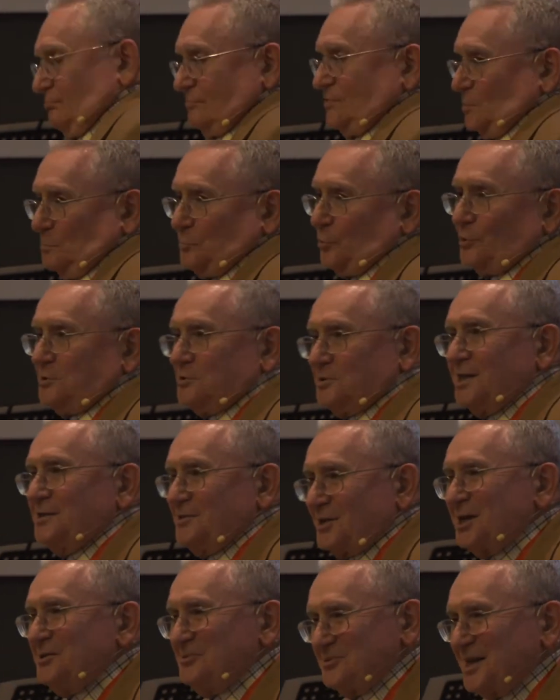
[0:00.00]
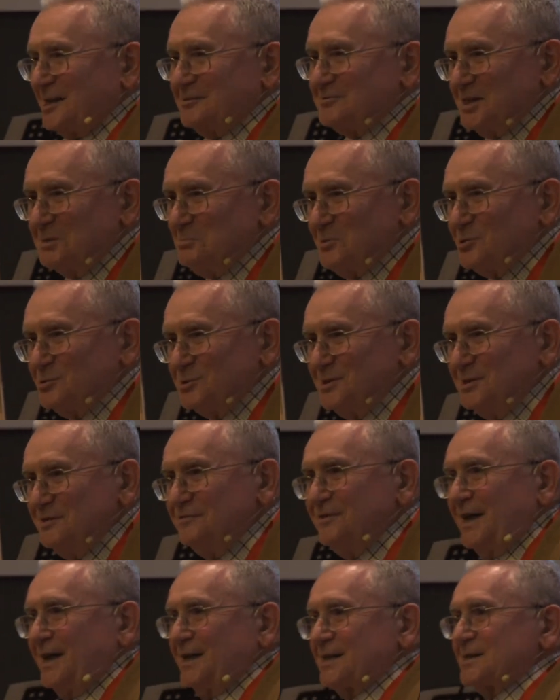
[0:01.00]
si può intendere in tanti modi
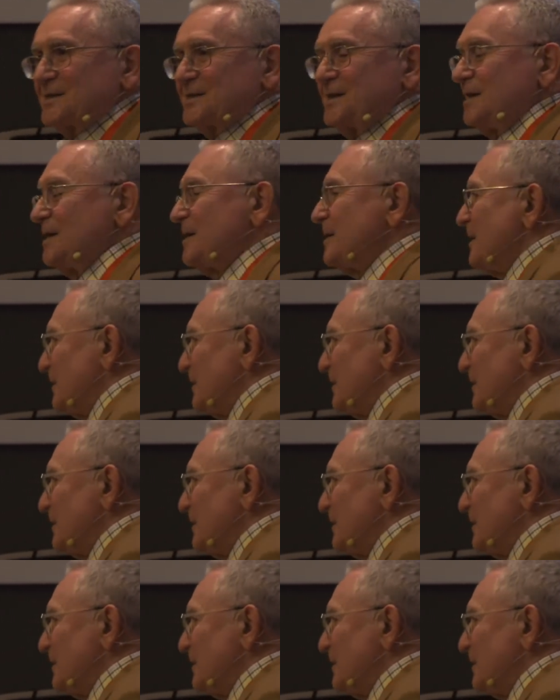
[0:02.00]
diversi,